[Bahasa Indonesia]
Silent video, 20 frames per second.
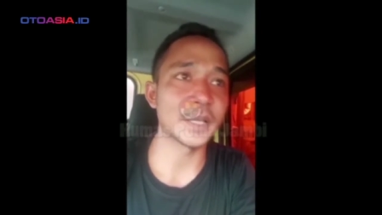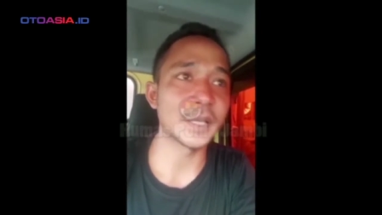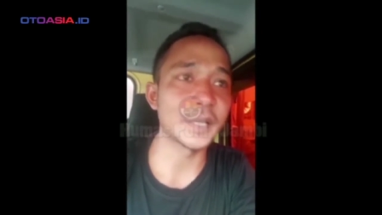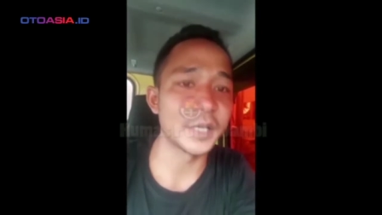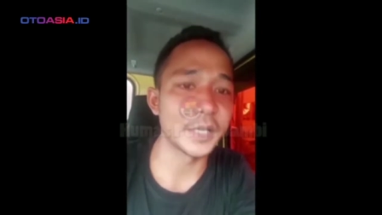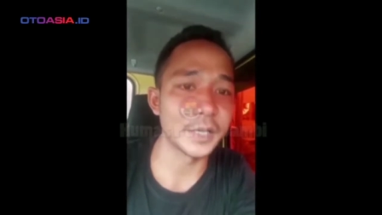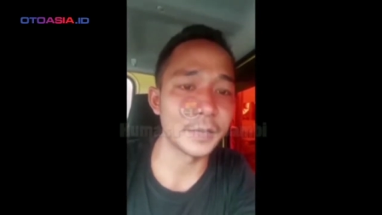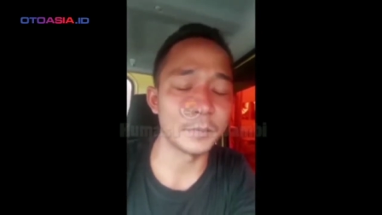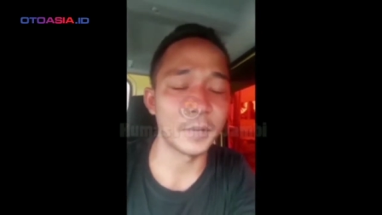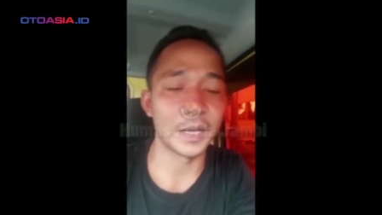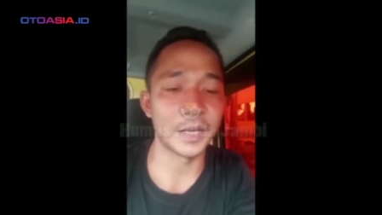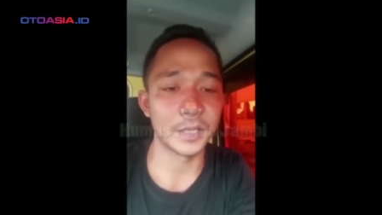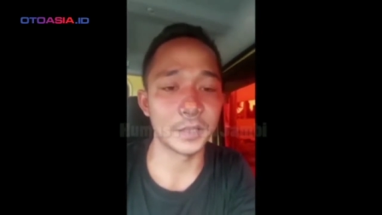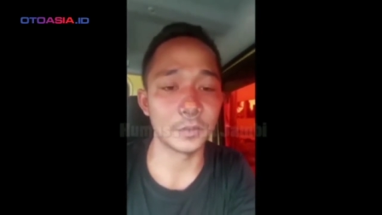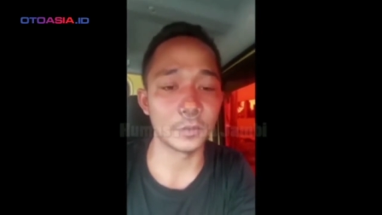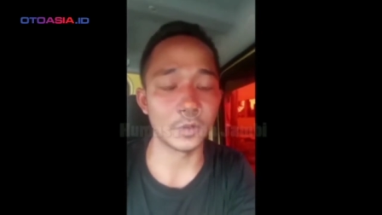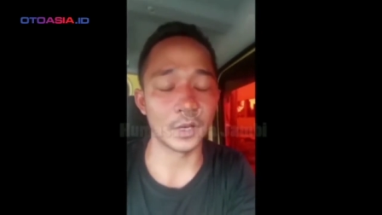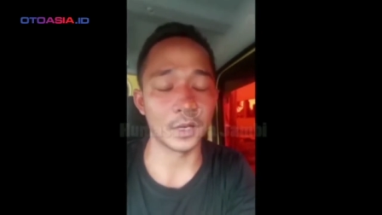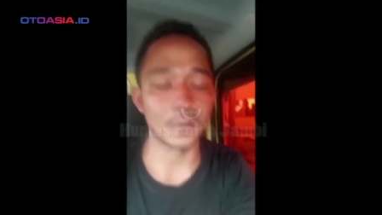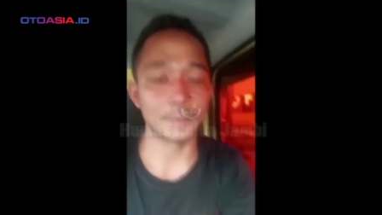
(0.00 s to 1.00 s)

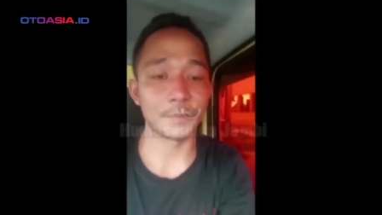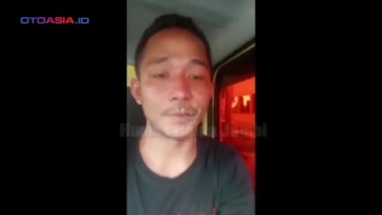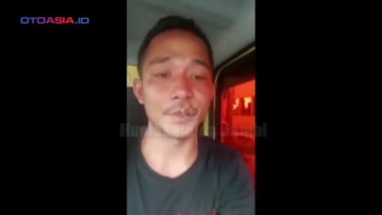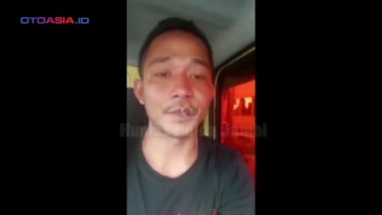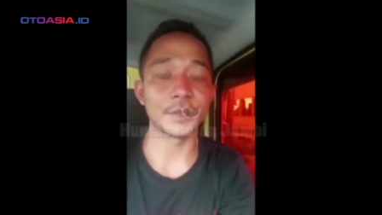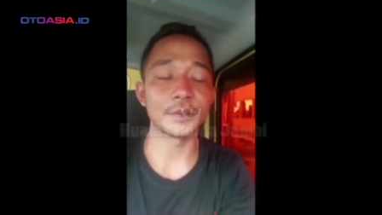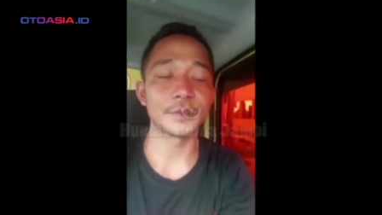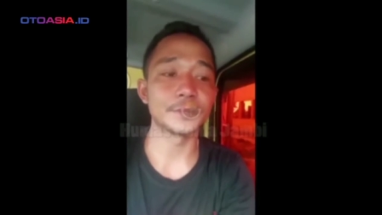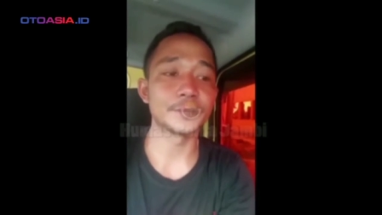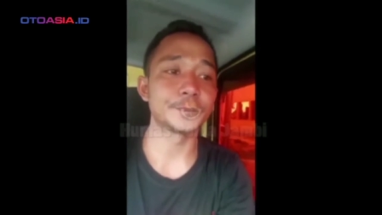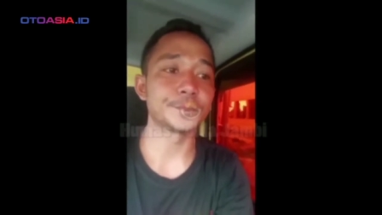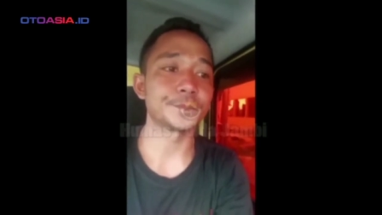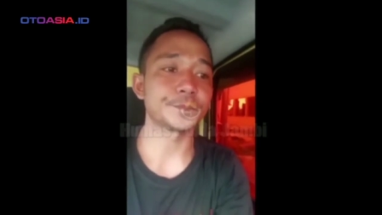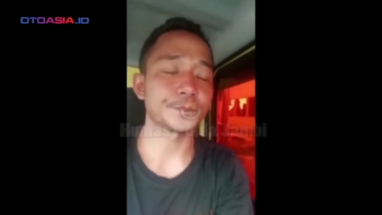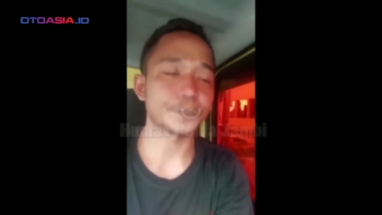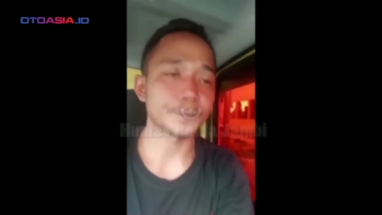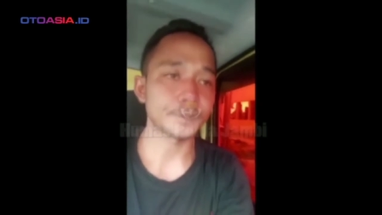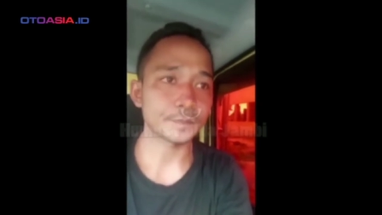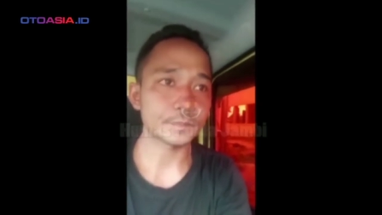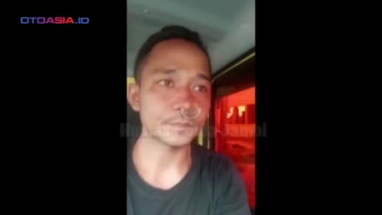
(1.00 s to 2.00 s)
lelucon jadi
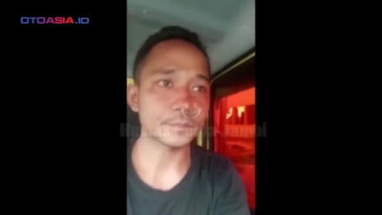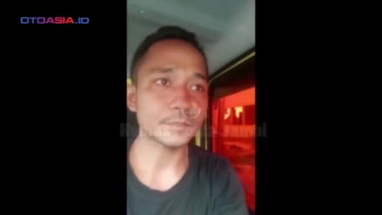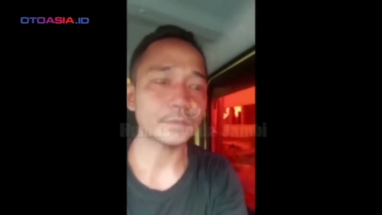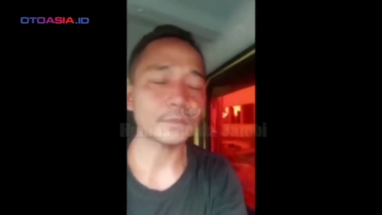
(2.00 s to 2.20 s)
seperti ini